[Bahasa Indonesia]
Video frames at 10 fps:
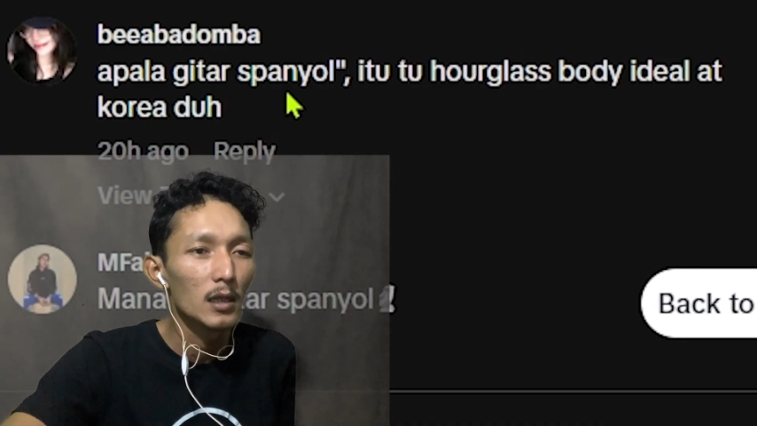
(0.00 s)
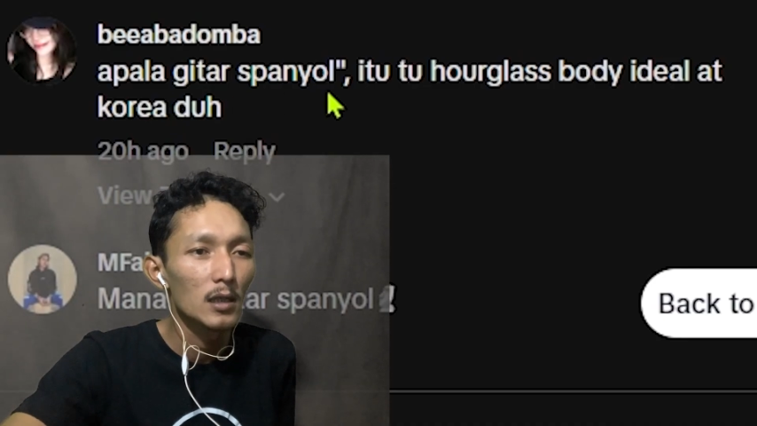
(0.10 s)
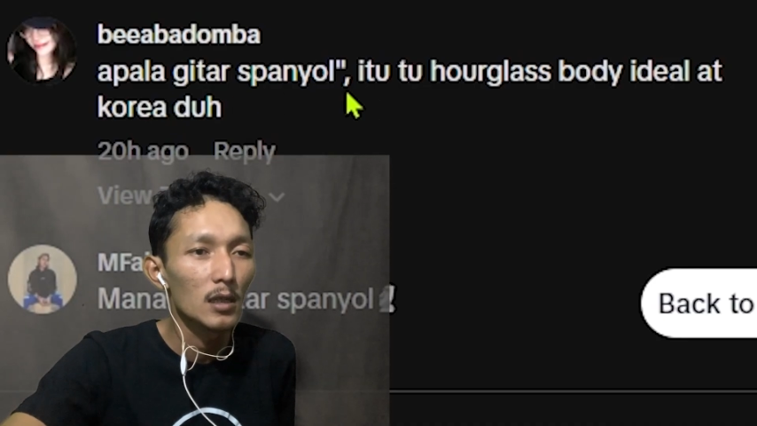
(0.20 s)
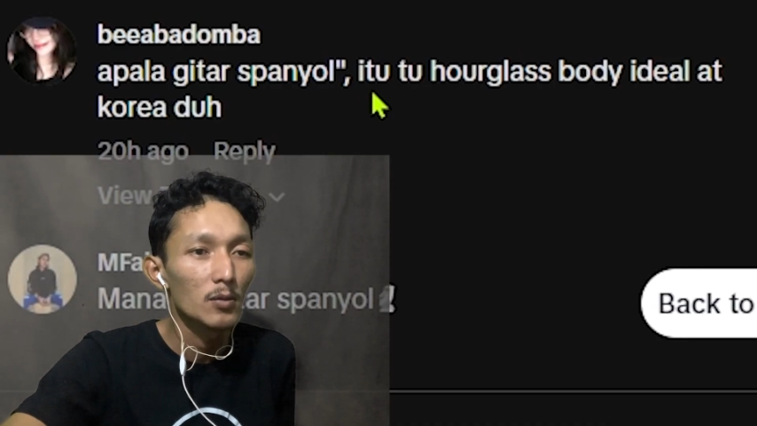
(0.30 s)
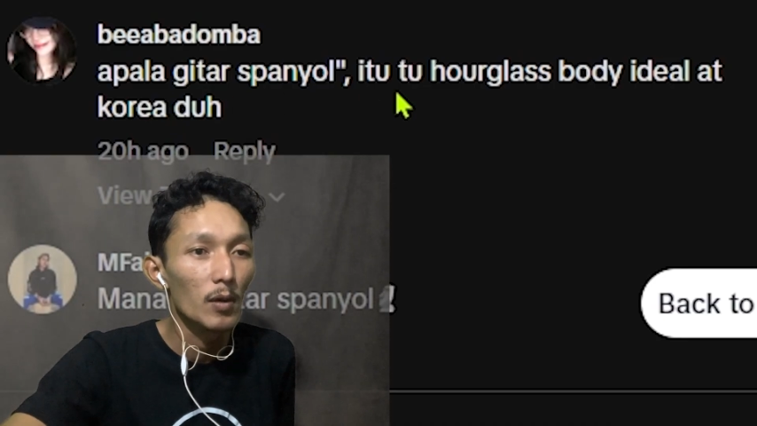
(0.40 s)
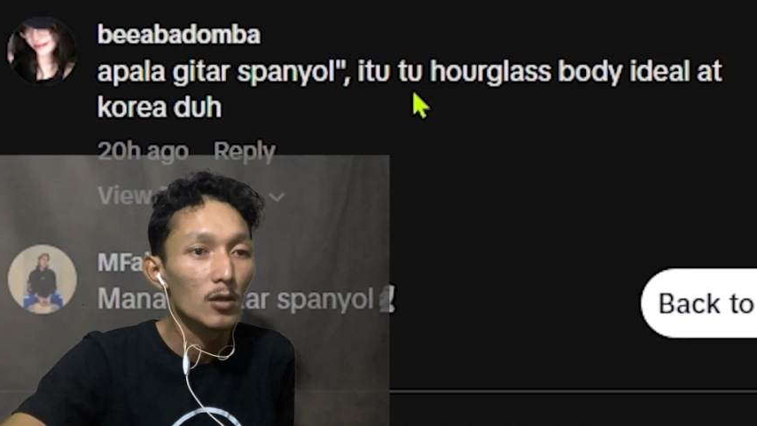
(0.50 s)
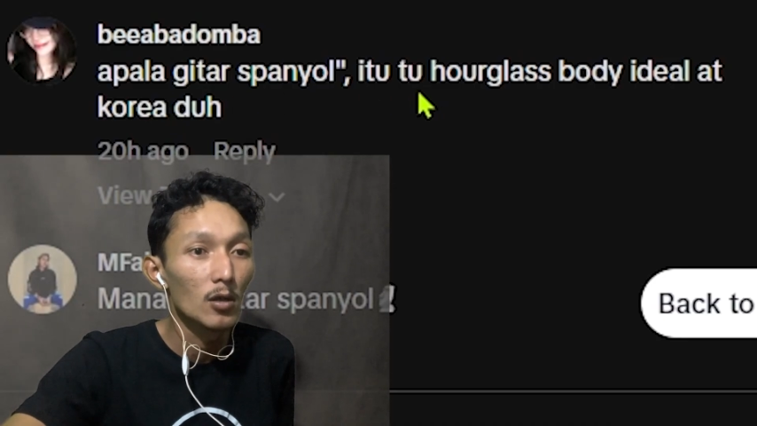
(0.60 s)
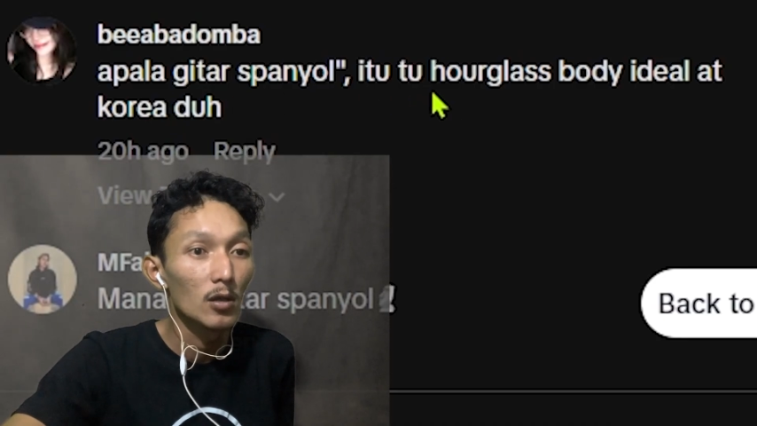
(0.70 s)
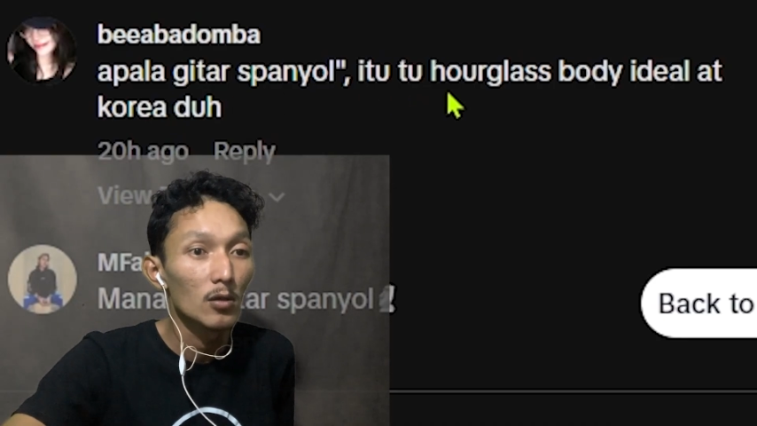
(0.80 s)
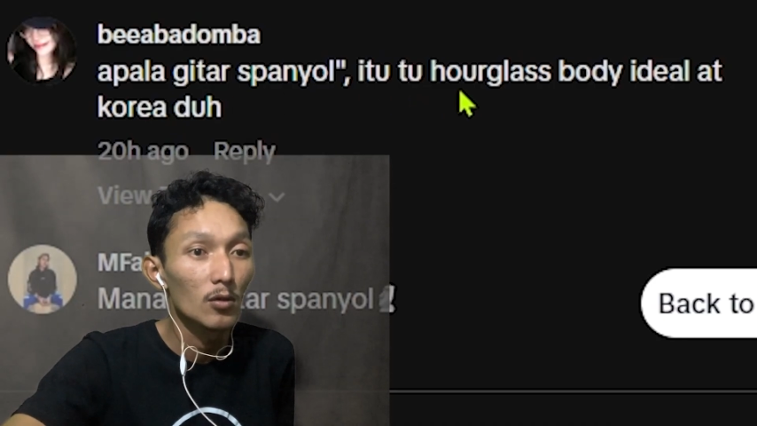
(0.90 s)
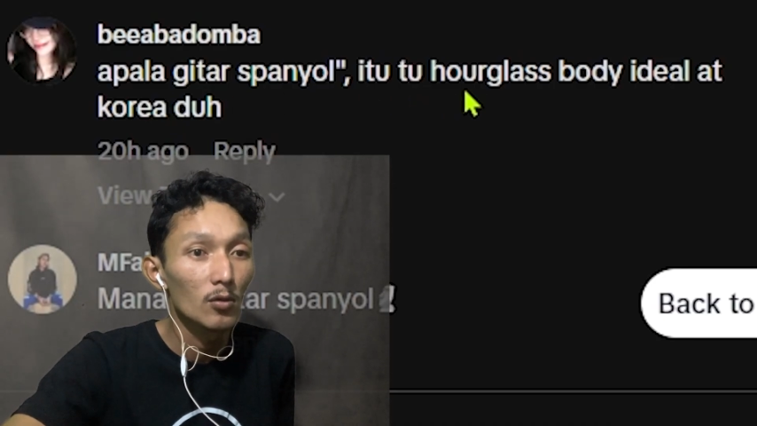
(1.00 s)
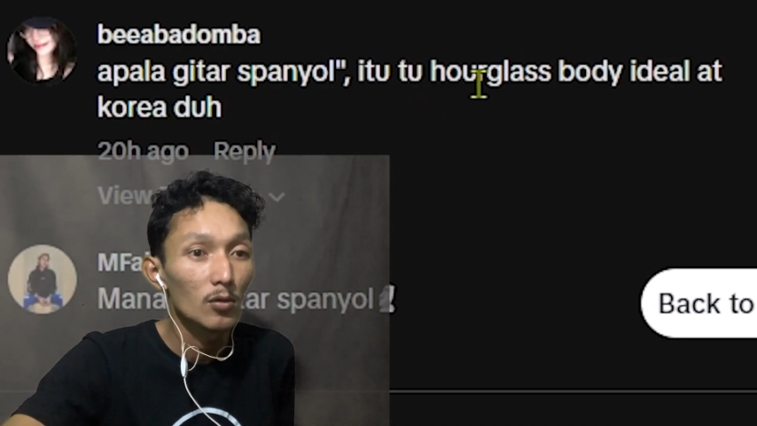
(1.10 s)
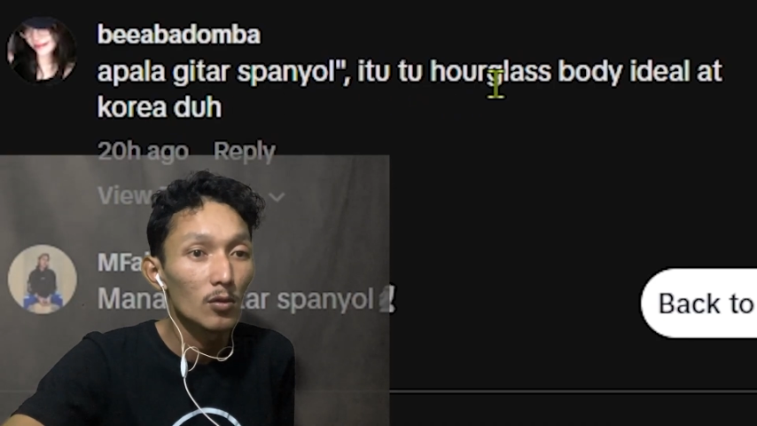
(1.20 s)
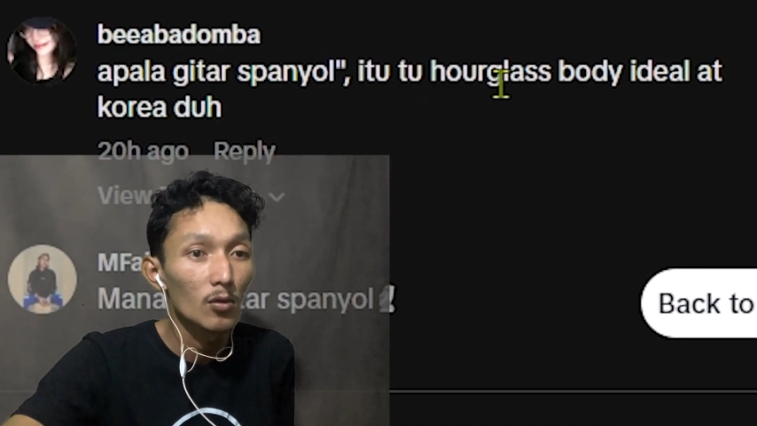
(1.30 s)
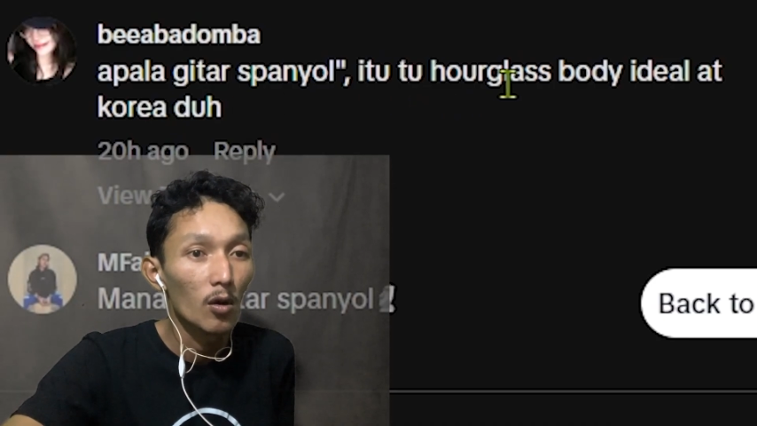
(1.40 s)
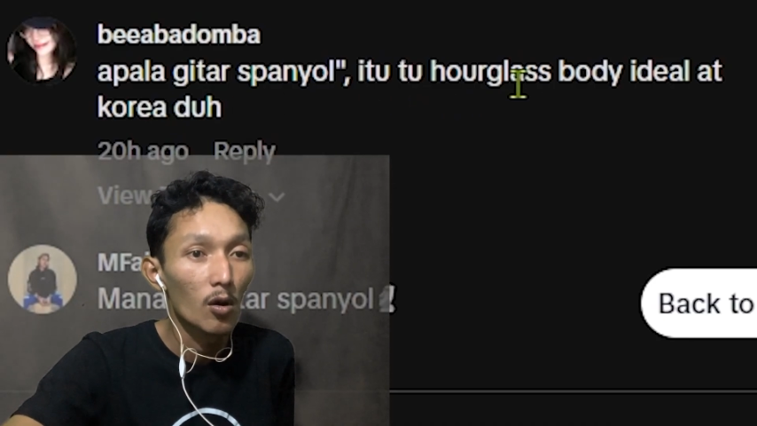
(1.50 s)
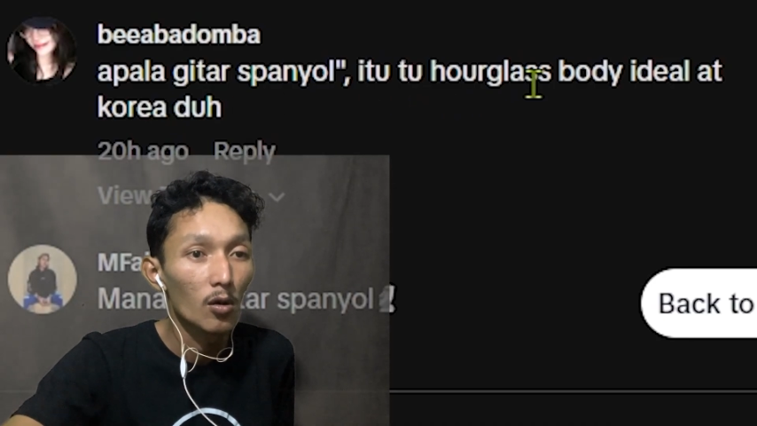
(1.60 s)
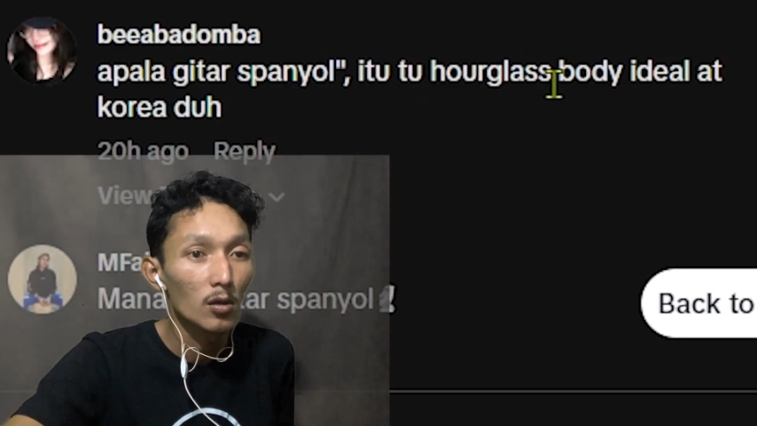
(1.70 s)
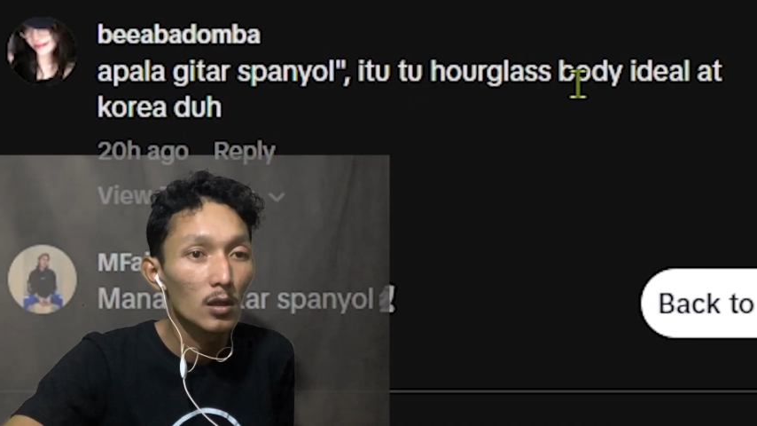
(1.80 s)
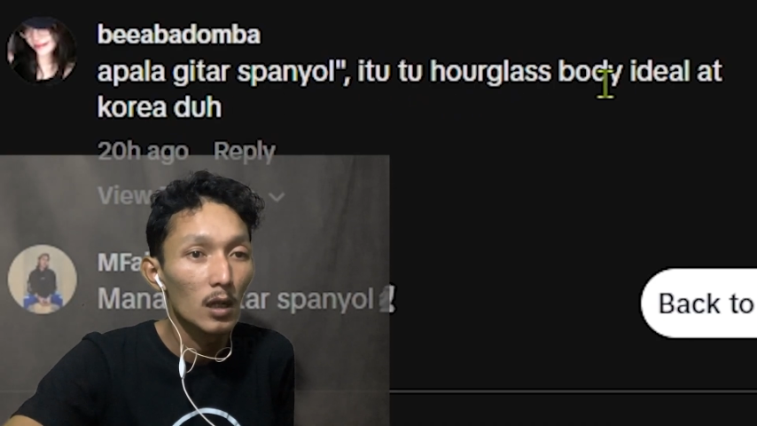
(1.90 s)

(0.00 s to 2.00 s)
gitar Spanyol itu tuh hor